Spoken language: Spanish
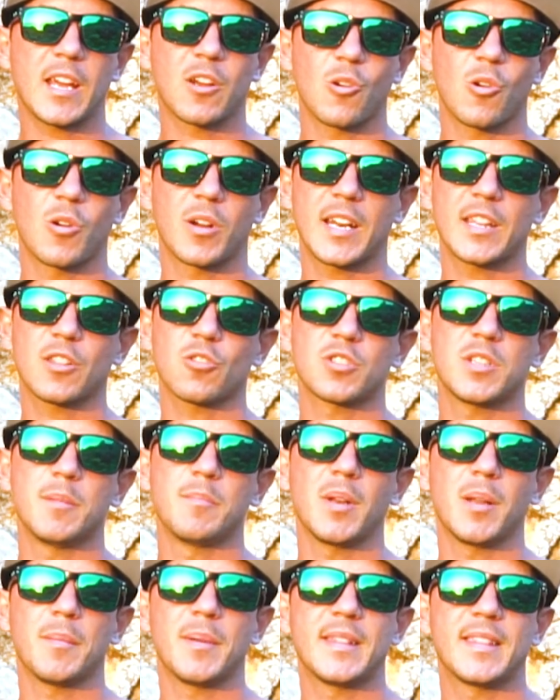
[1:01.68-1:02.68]
en concreto,
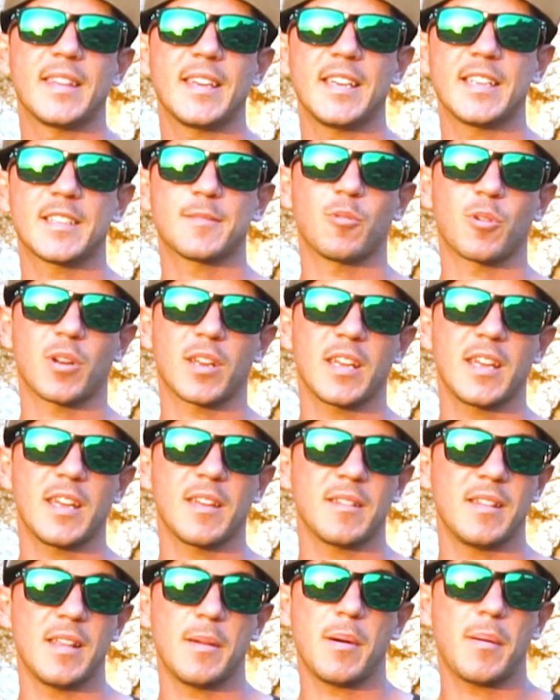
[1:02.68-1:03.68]
simplemente es
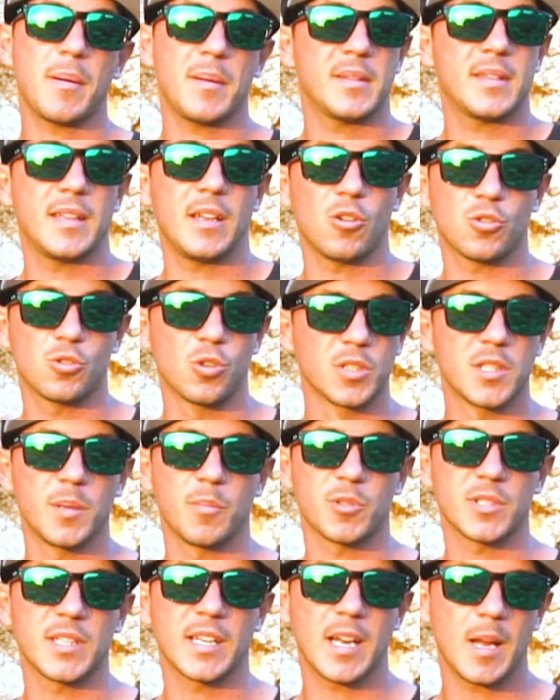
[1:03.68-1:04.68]
porque llevaba de los dos
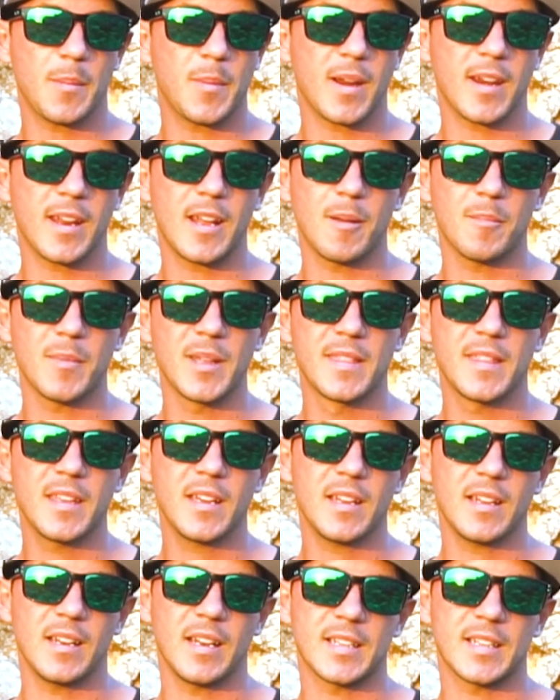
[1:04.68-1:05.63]
tipos de grapas realmente,